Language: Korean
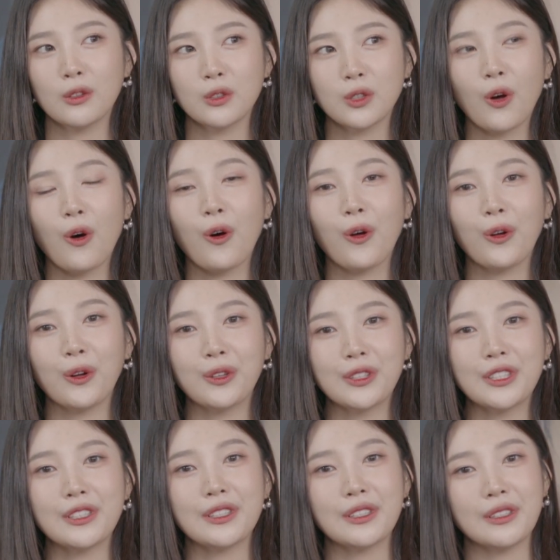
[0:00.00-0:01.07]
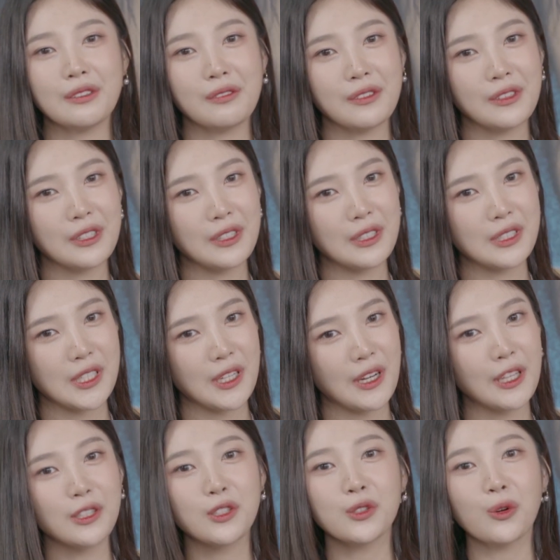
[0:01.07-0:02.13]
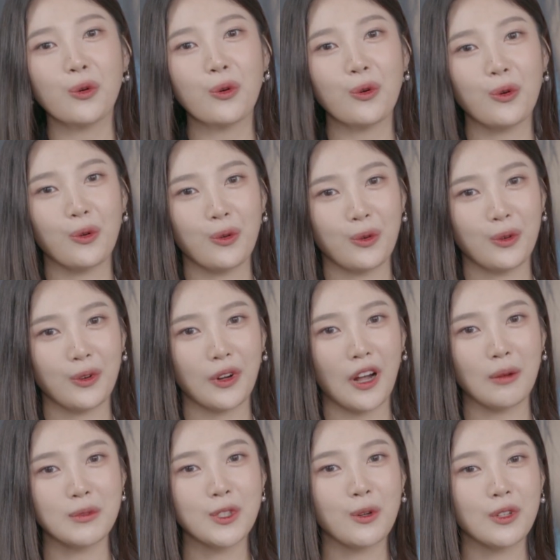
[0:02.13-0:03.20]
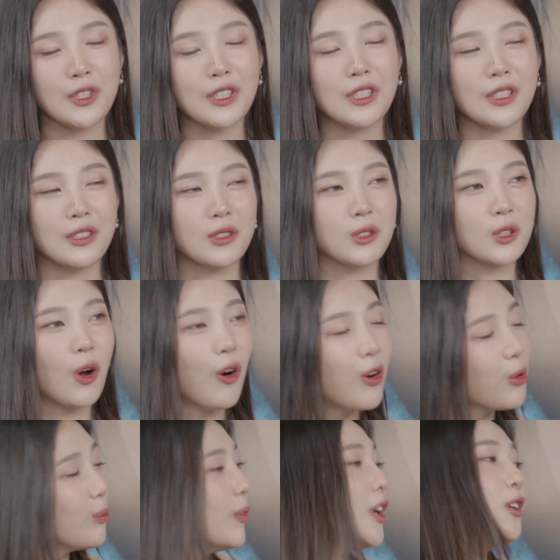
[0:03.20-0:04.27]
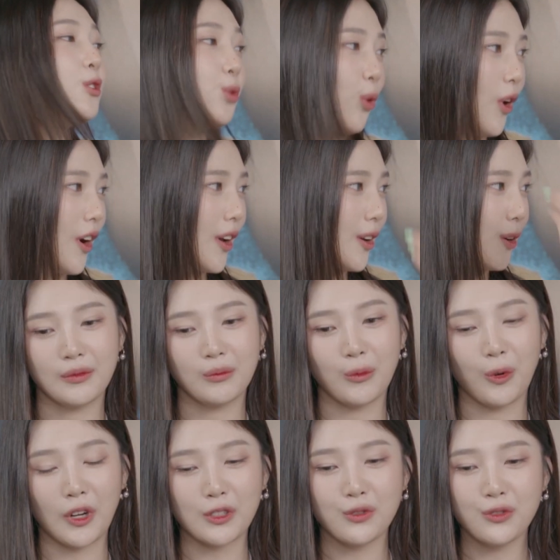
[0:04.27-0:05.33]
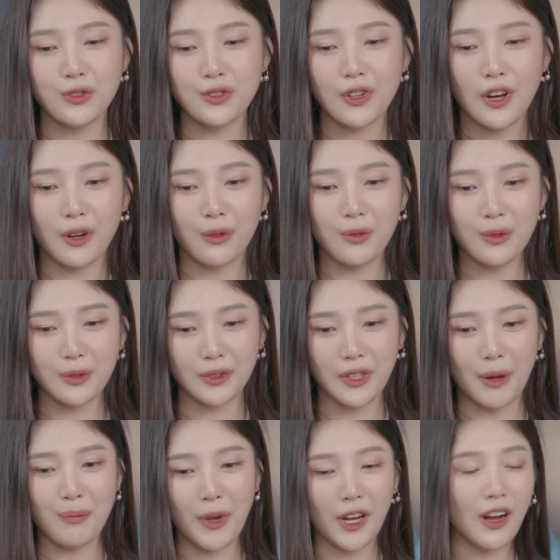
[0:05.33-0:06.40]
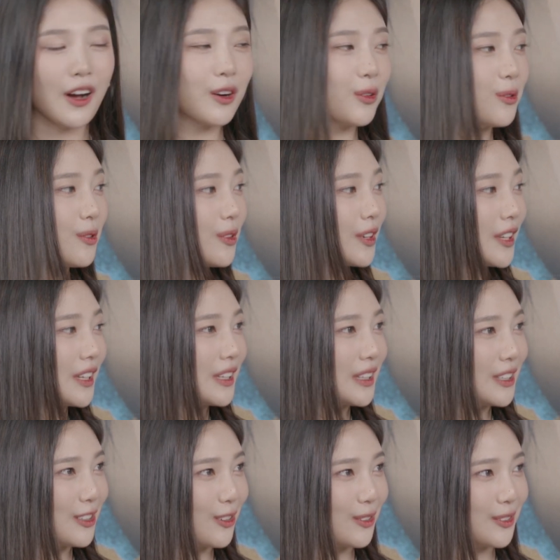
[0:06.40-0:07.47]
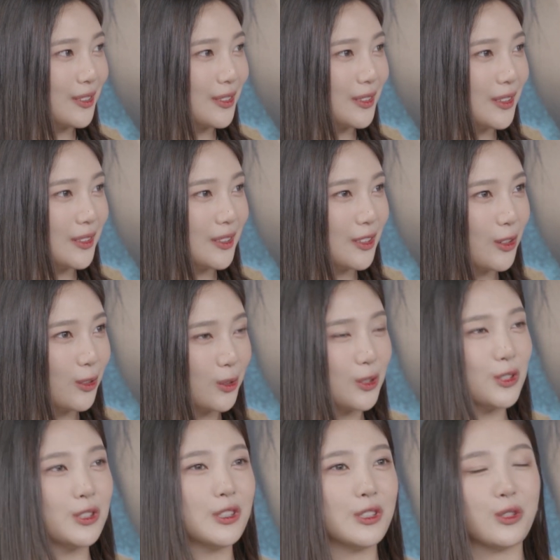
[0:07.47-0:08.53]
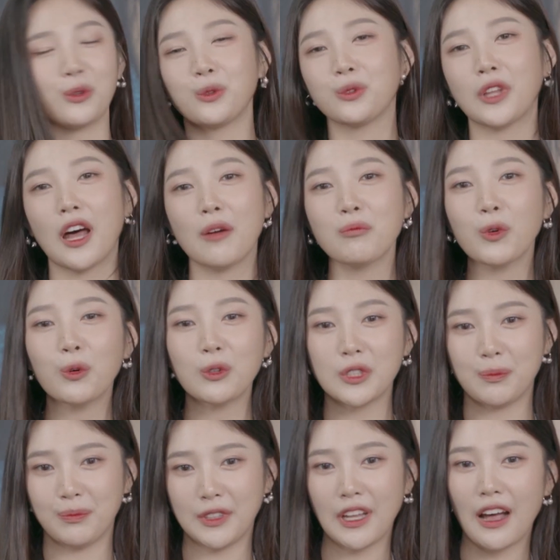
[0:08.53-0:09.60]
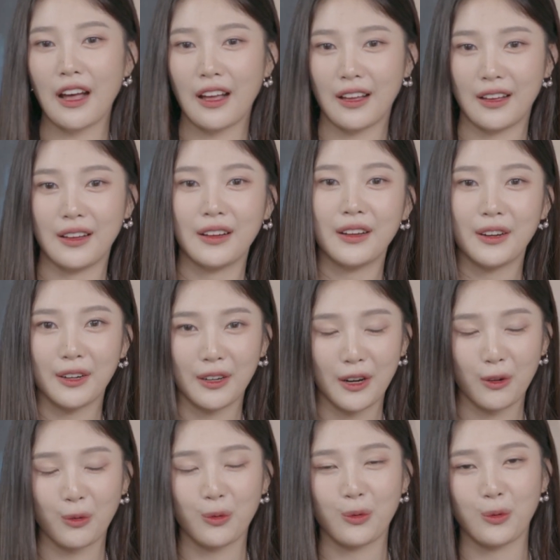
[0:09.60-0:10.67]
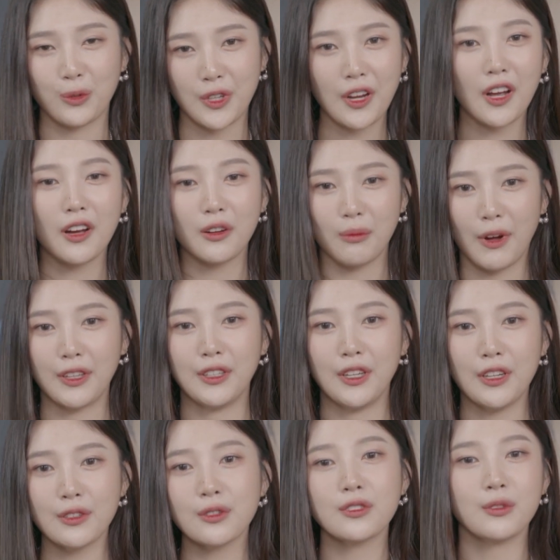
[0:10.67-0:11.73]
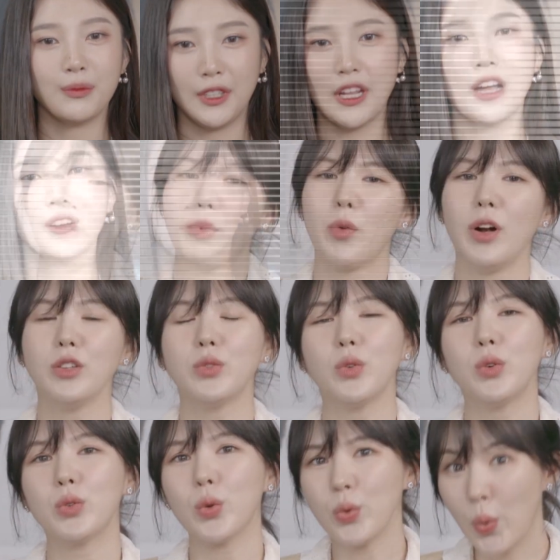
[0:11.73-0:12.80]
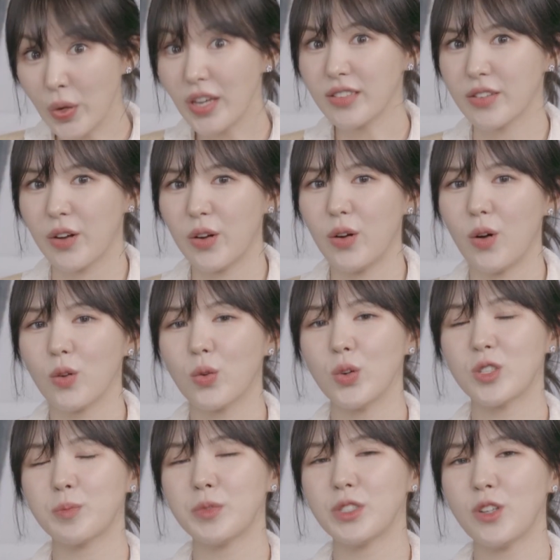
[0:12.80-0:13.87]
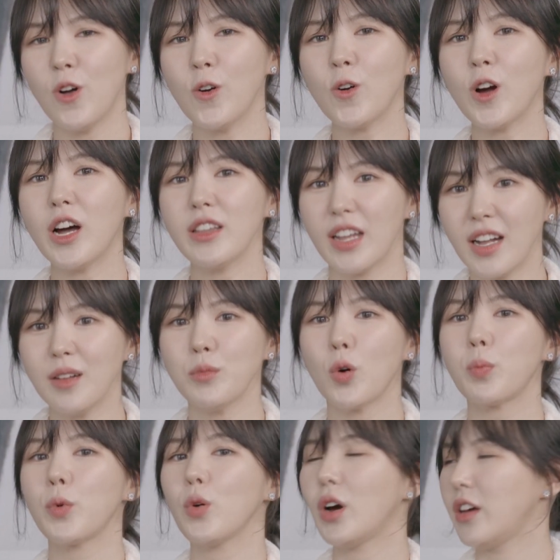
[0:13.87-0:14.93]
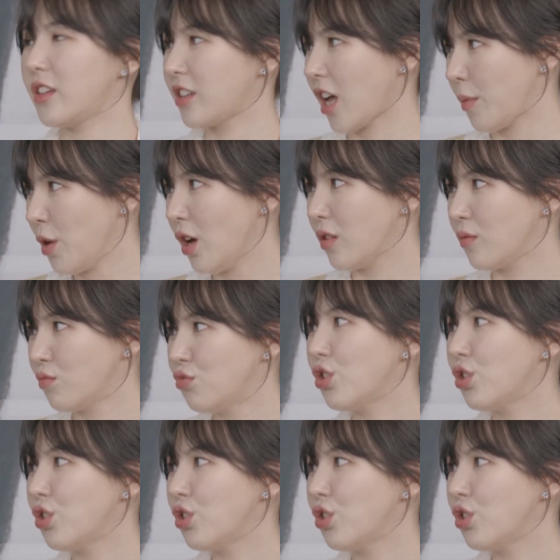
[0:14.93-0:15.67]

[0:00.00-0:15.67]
저는 이제 레트로 감성을 정말 좋아해요. 뭔가 순수하고 담백하고 음. 이런 것들을 저도 담고 싶다라고 음, 음, 음. 생각을 많이 했었습니다. 이번 앨범 활동을 통해서 얻고 싶은 성과나 목표가 있다면